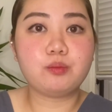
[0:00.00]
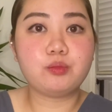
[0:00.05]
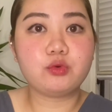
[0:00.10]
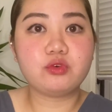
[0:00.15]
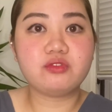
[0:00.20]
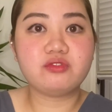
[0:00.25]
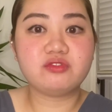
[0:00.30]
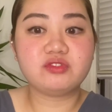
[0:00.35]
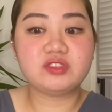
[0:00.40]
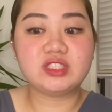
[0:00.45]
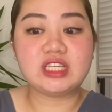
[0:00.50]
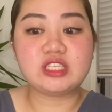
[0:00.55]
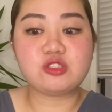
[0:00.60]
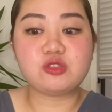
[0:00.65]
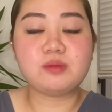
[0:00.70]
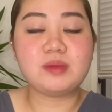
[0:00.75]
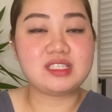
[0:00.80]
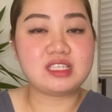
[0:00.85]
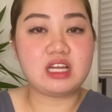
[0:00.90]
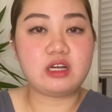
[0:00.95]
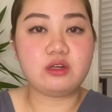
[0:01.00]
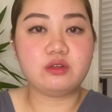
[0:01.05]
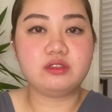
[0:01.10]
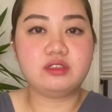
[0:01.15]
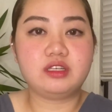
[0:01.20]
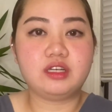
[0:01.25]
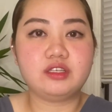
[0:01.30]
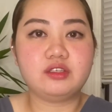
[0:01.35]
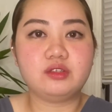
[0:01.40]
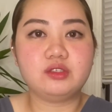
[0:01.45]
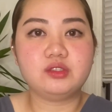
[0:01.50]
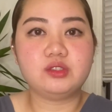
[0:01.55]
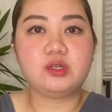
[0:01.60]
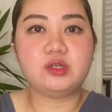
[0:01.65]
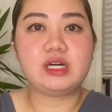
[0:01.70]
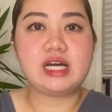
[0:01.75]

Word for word: proof na sumasahod kayo, no?